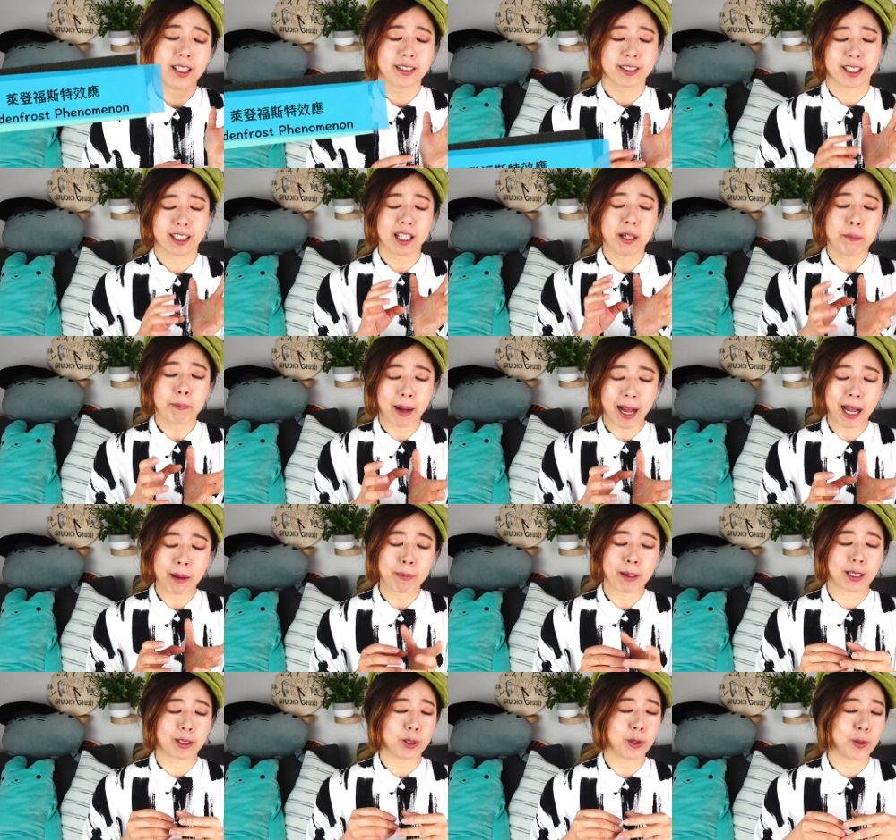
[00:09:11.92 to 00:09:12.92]
整个把
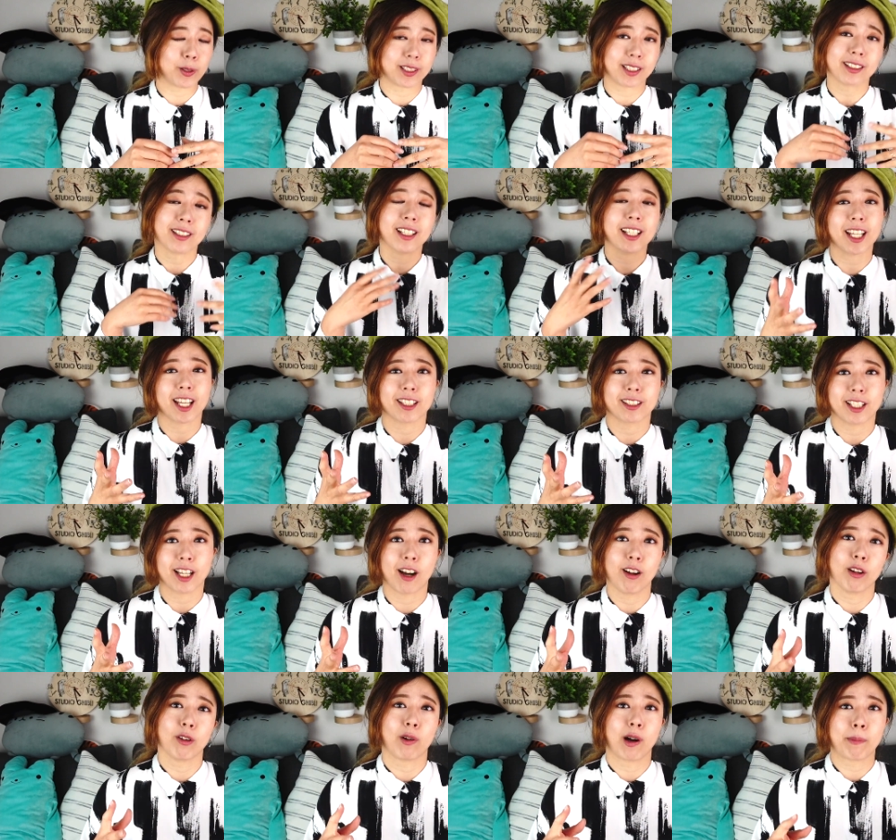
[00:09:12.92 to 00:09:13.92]
柄都已经裂
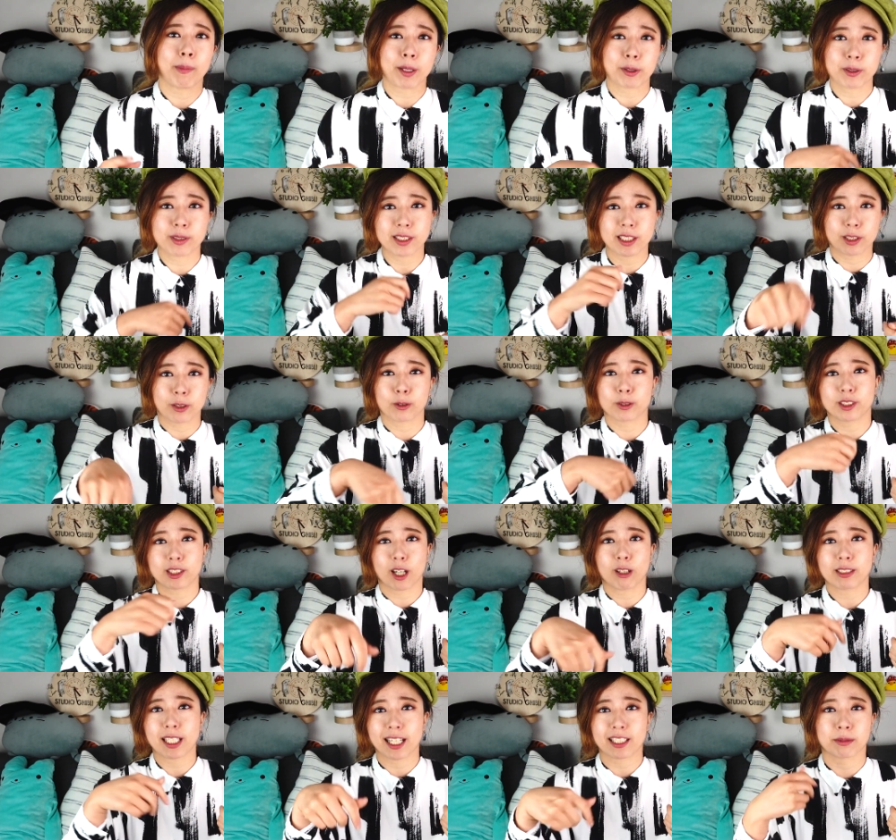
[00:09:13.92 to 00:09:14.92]
掉了，我妈就自己用
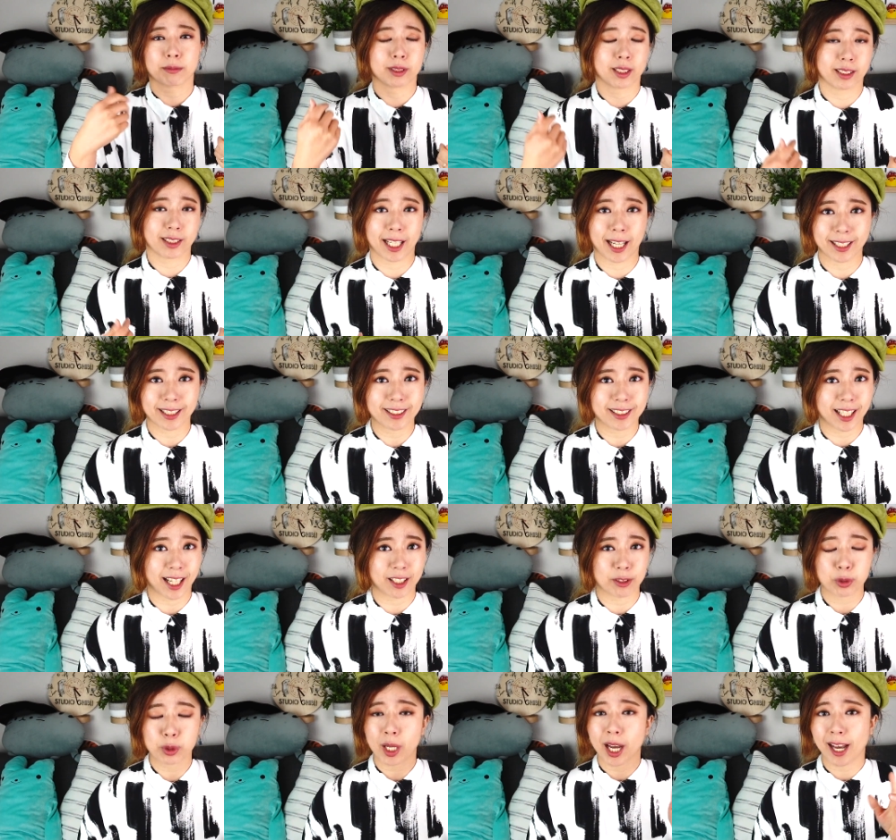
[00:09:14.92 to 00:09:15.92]
胶带什么的缠一
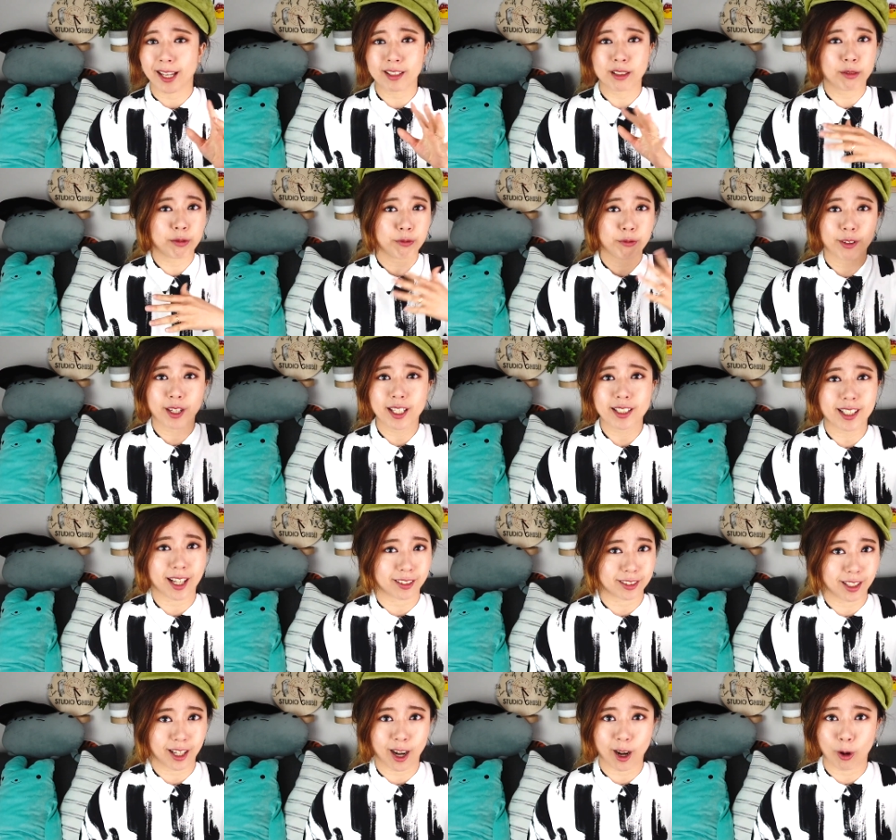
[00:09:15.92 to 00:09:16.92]
缠，却还是非
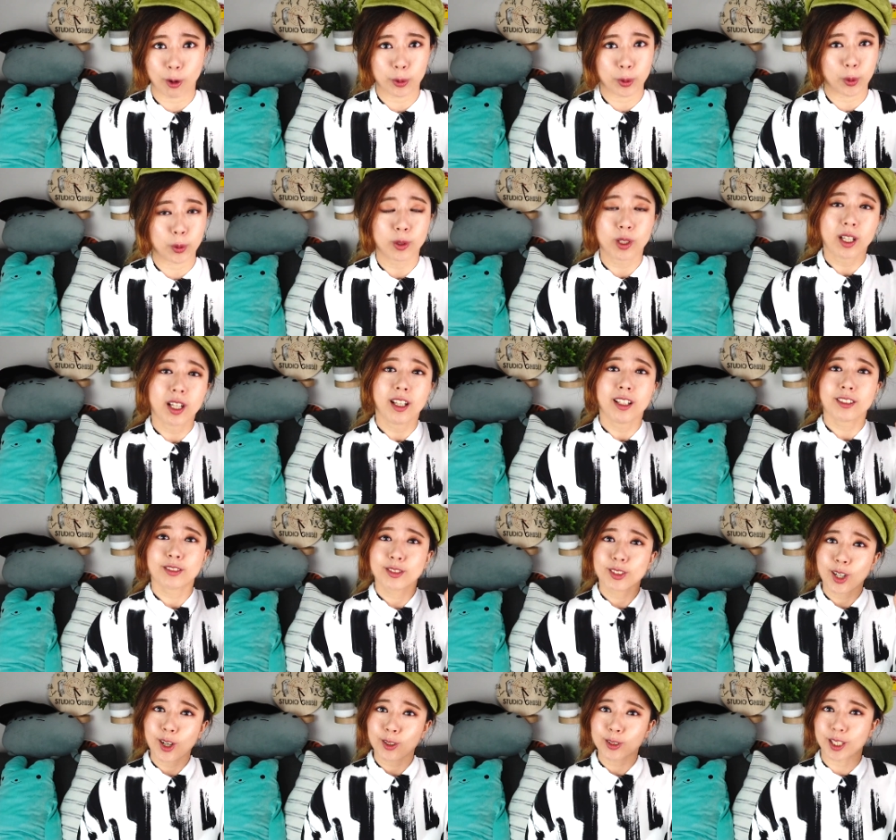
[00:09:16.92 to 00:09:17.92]
常的好用。
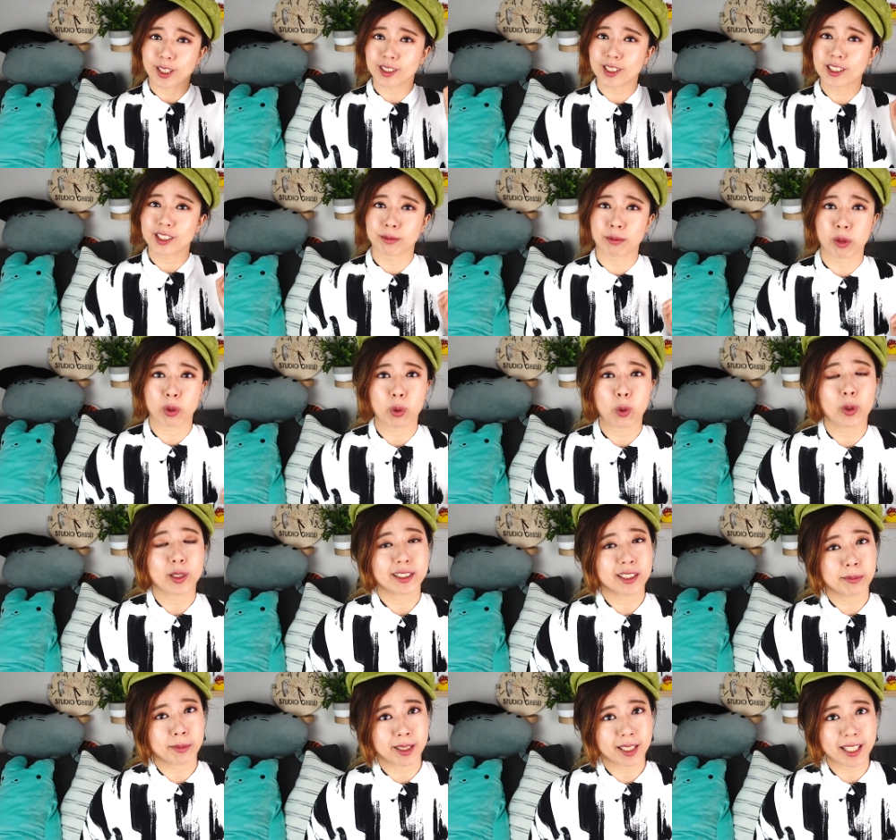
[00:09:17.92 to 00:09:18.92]
到底是什么锅
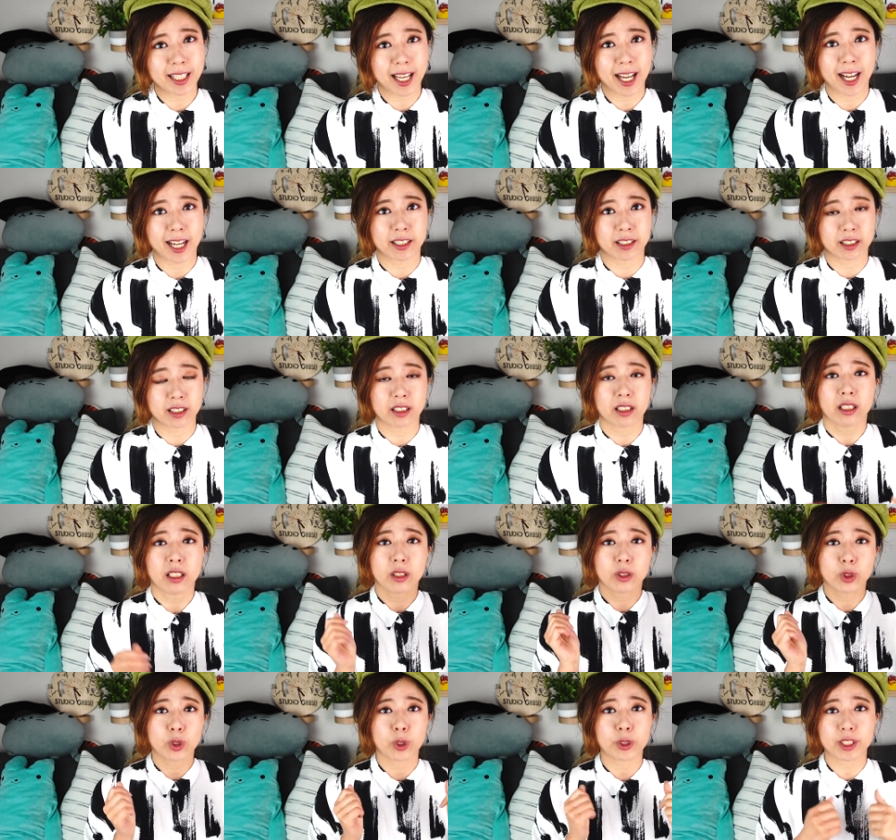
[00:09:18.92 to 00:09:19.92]
这么厉害呢？
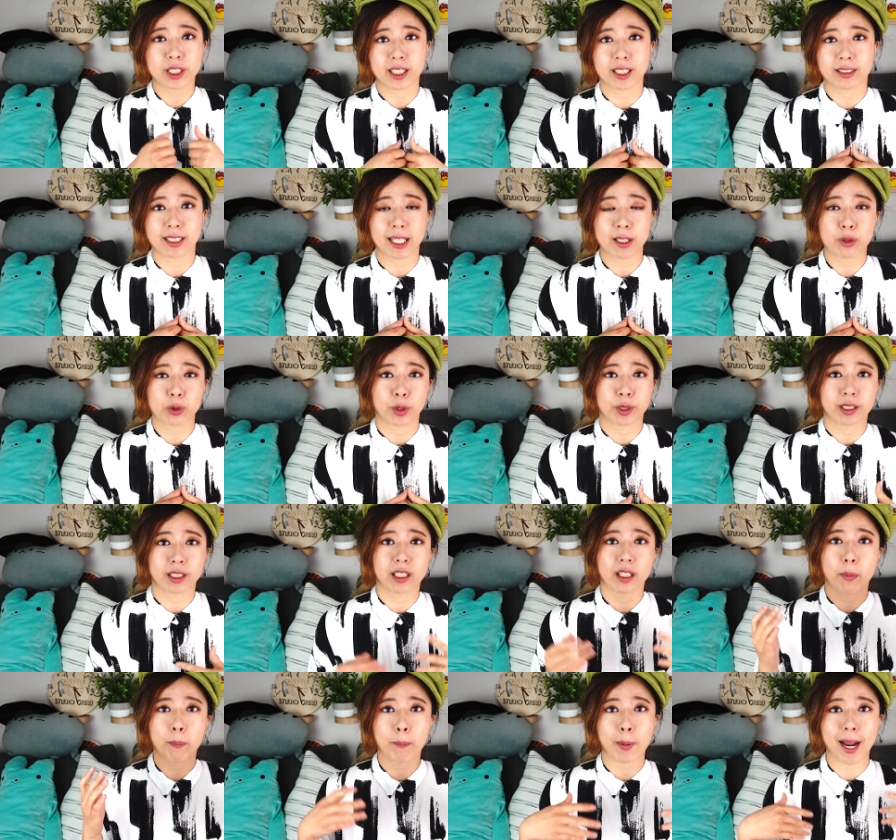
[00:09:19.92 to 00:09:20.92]
就是个单纯
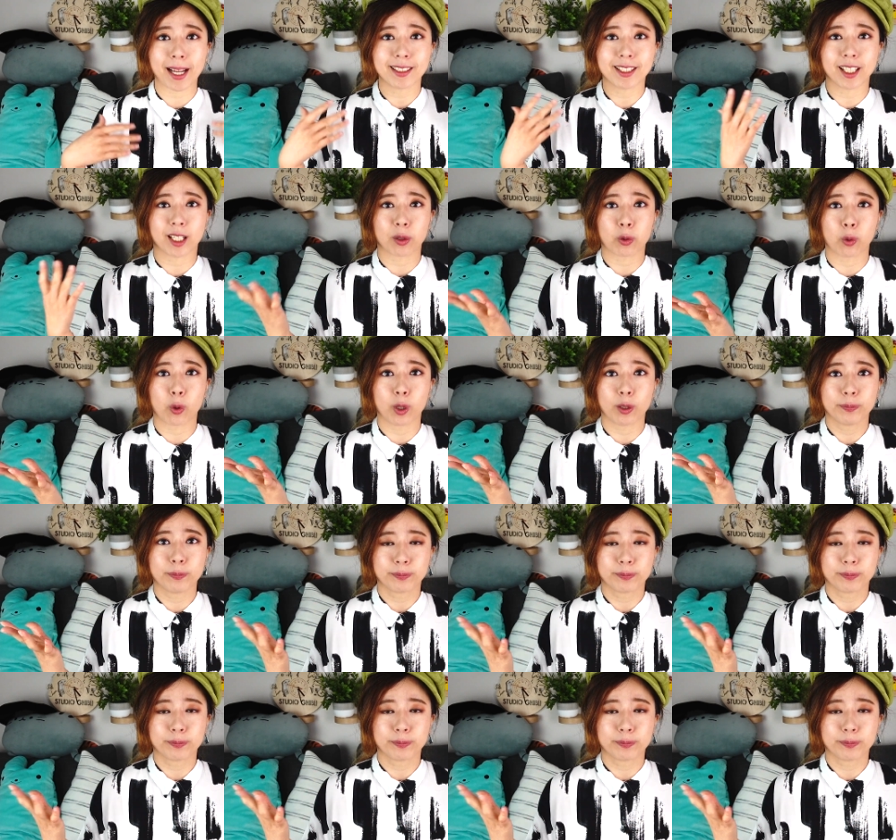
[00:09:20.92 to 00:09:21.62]
的白铁锅。